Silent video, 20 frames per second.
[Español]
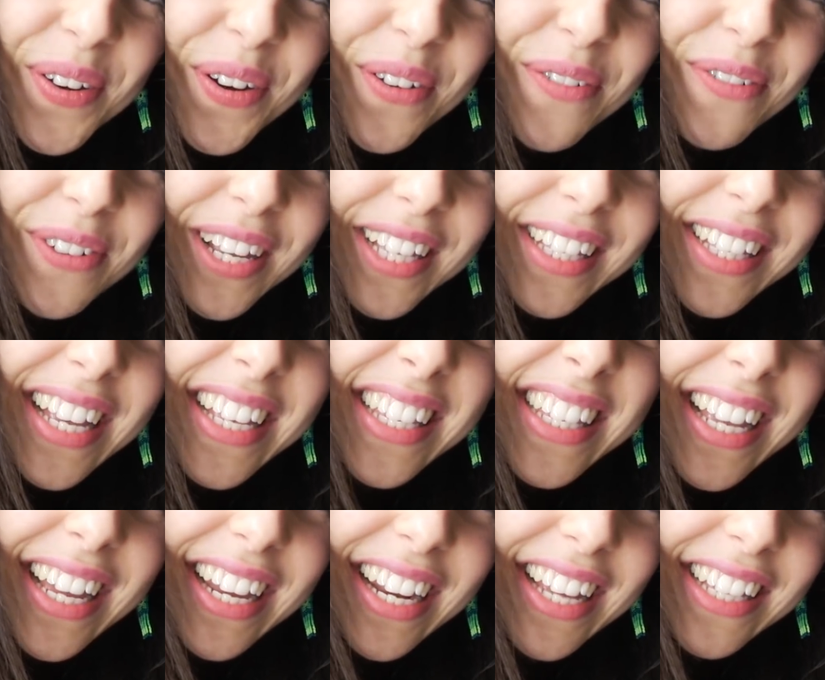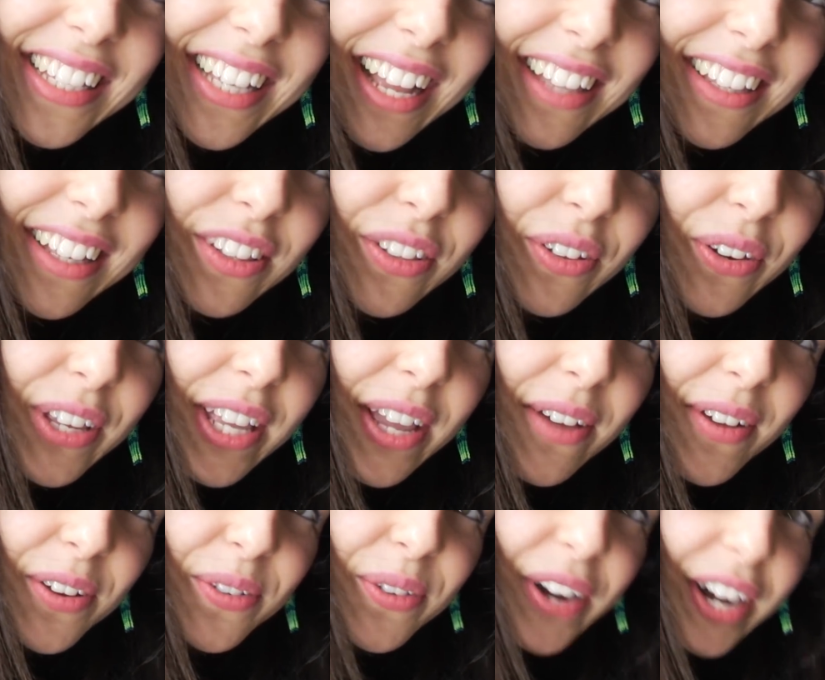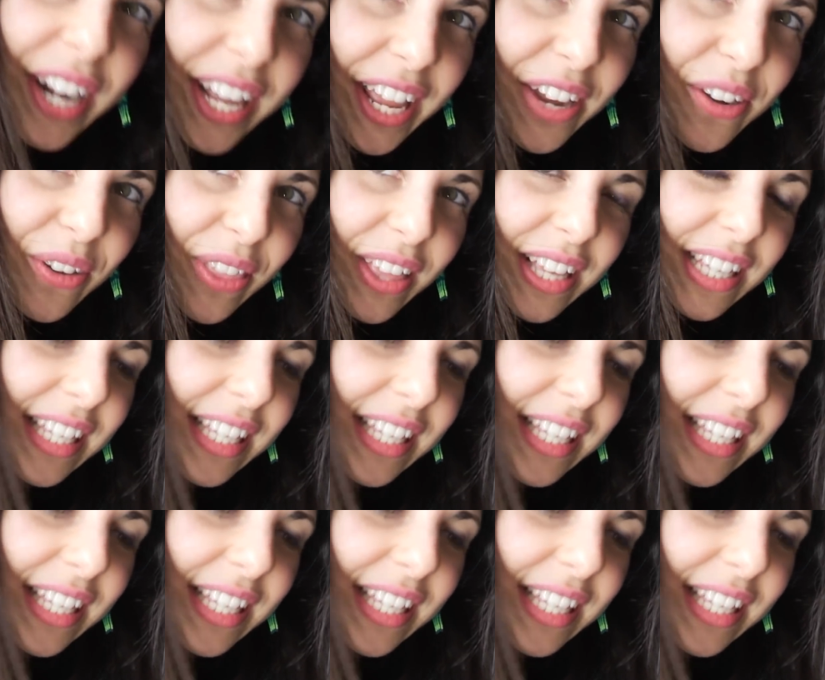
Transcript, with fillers: gofres de cereza. Adentro llevan un relleno de